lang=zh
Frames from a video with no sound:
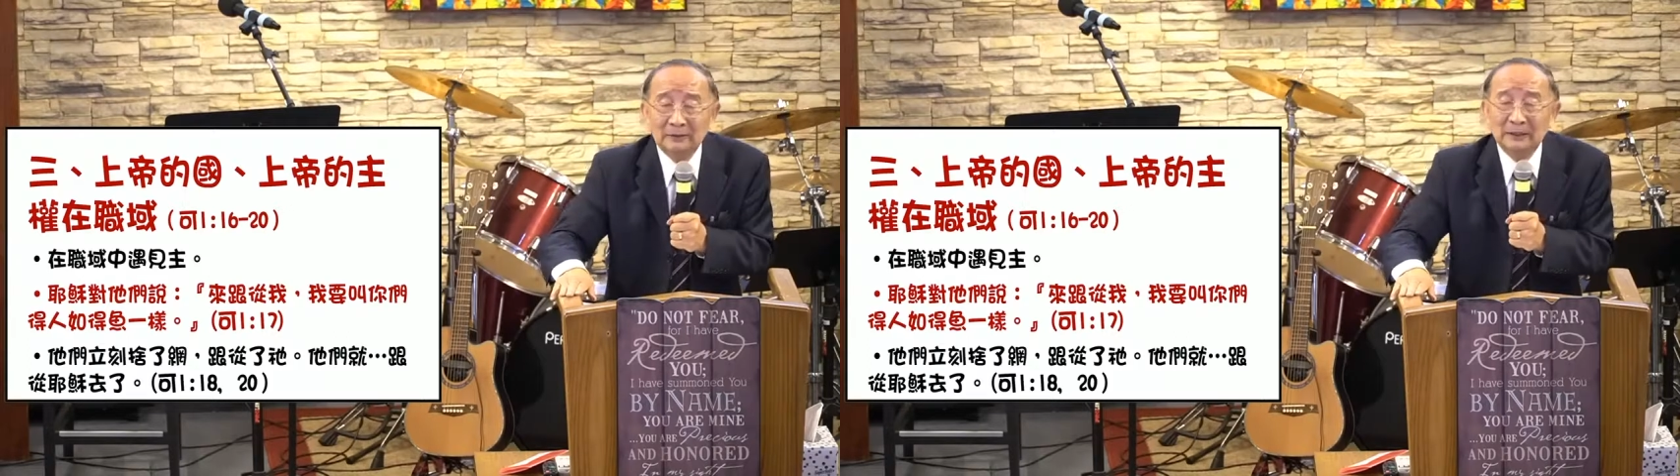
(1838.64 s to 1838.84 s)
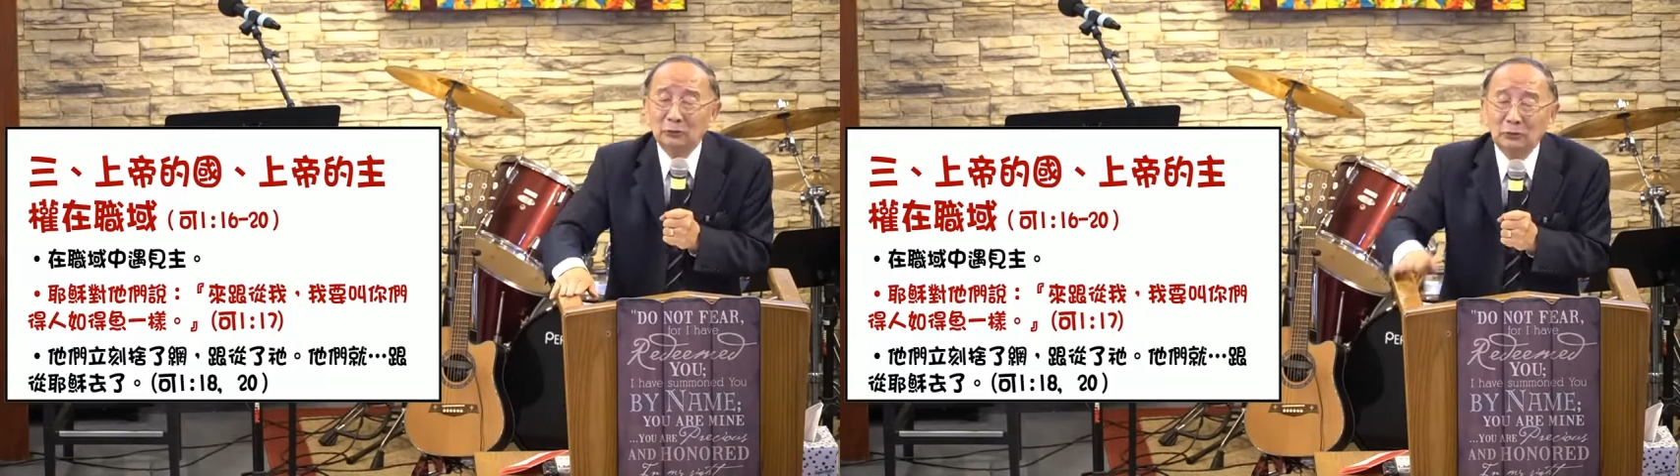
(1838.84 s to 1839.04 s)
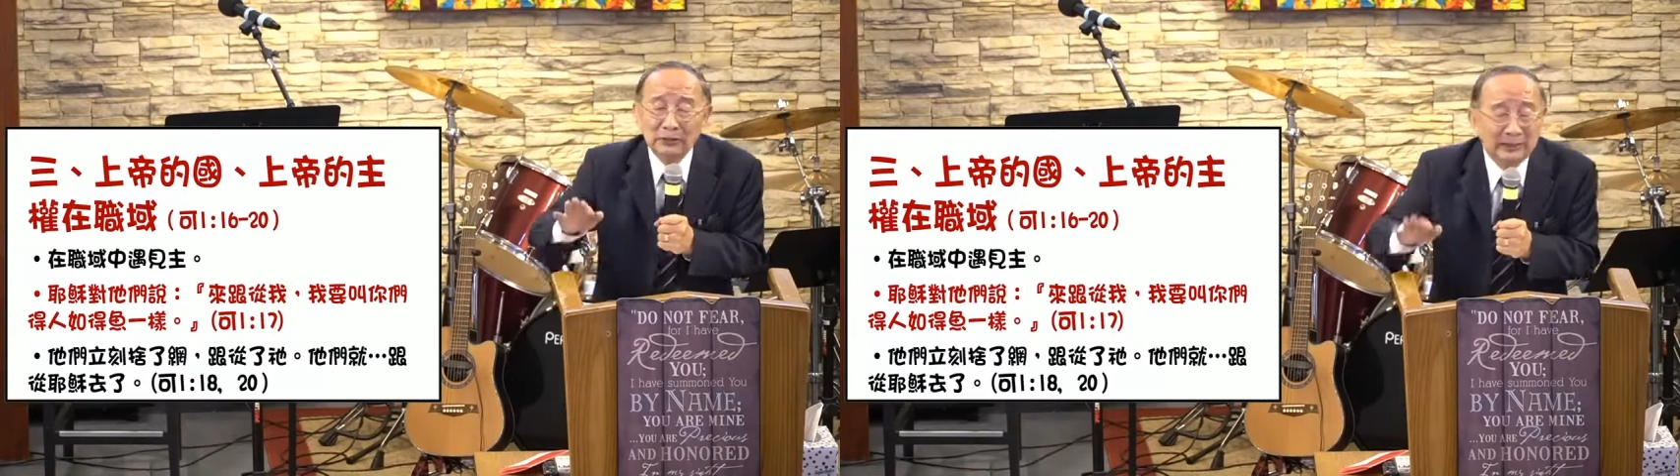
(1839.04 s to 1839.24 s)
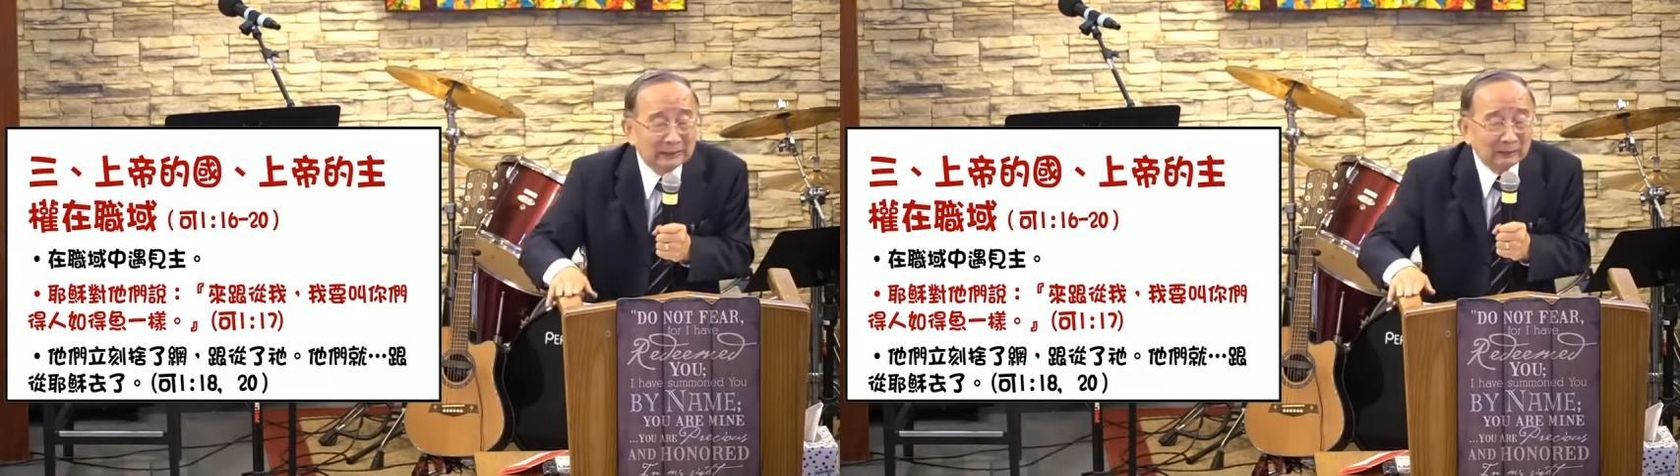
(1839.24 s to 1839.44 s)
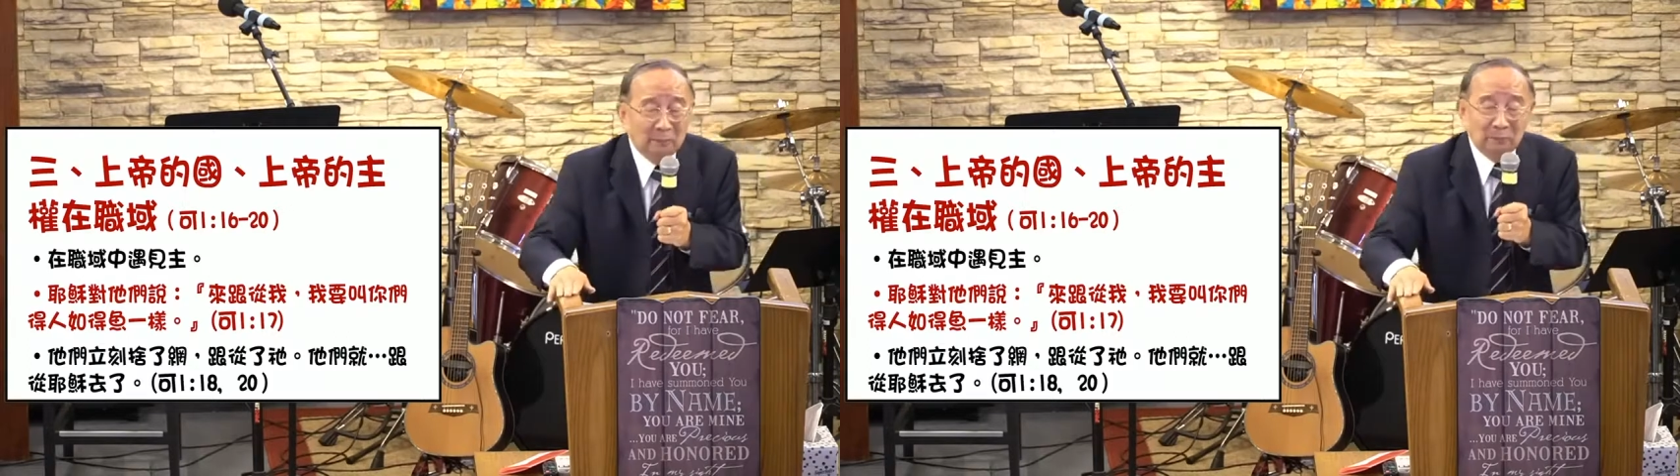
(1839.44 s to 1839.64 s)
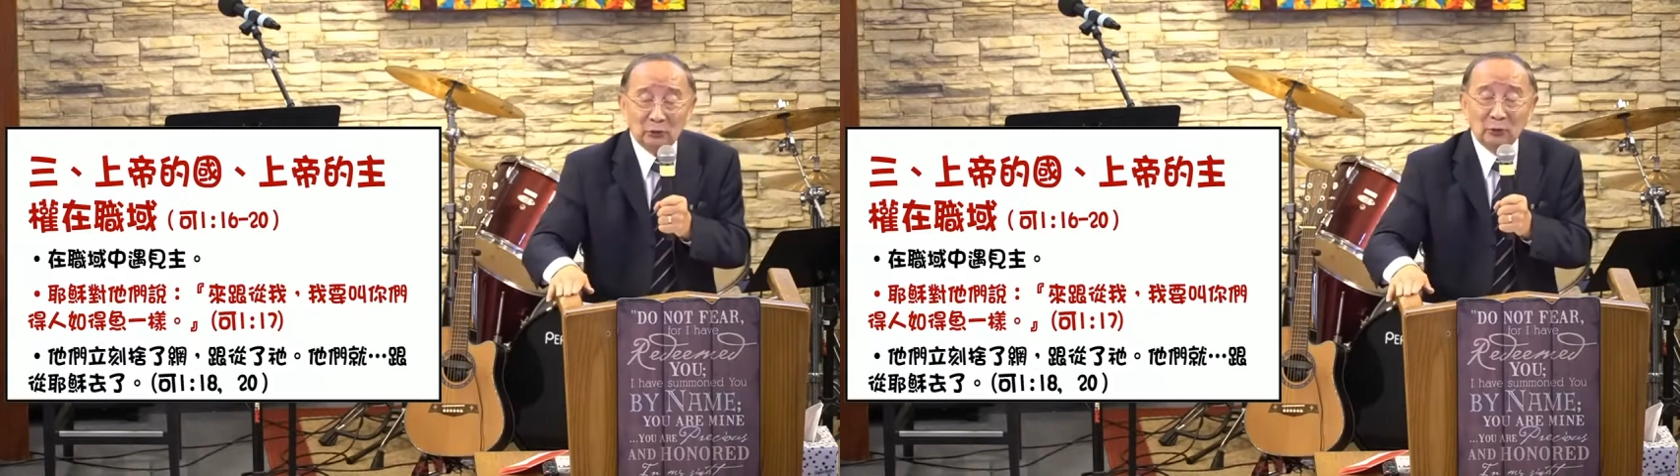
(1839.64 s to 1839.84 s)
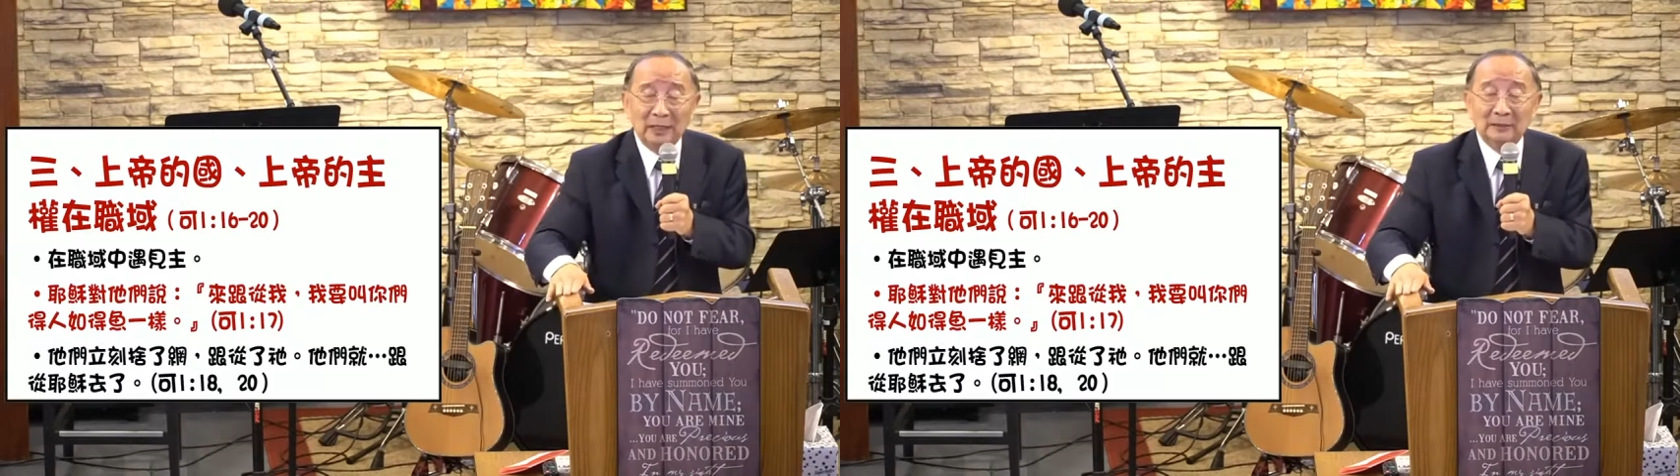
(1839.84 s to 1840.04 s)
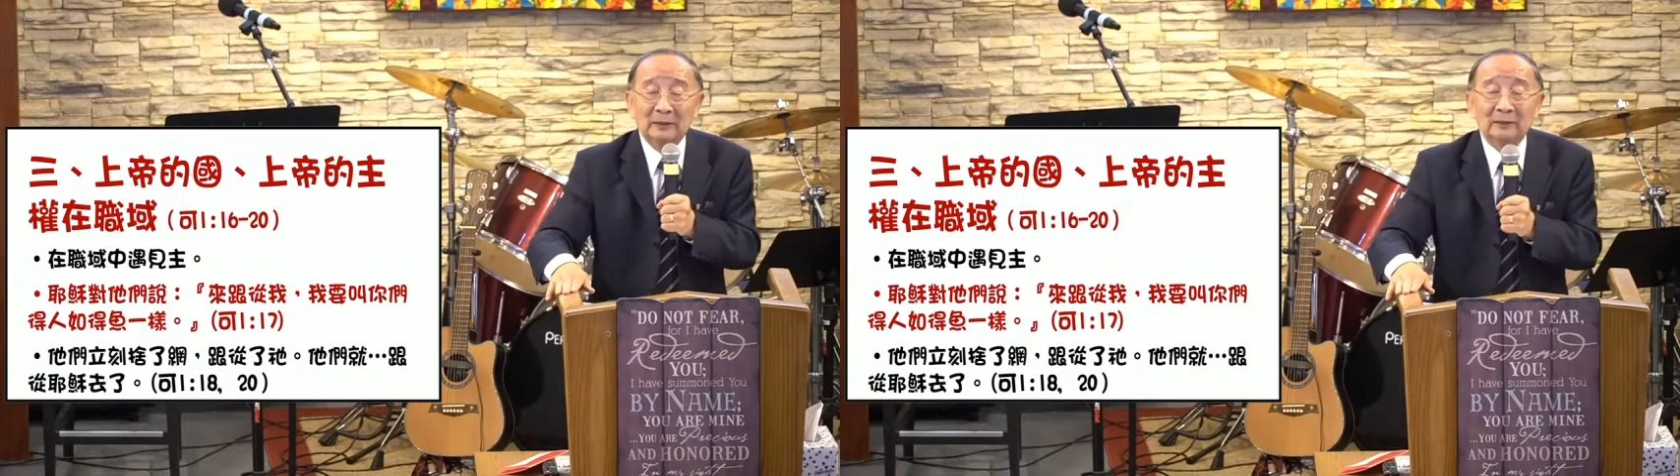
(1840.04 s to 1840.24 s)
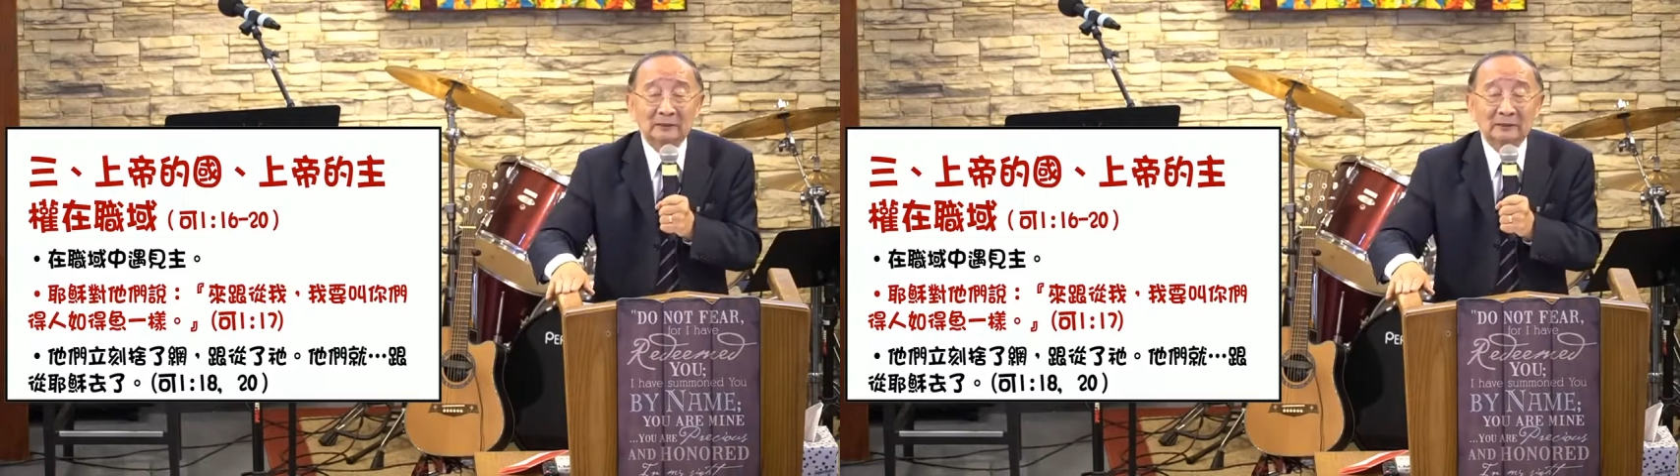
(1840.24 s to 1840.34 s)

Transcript: 他说：“你怎么不赚？”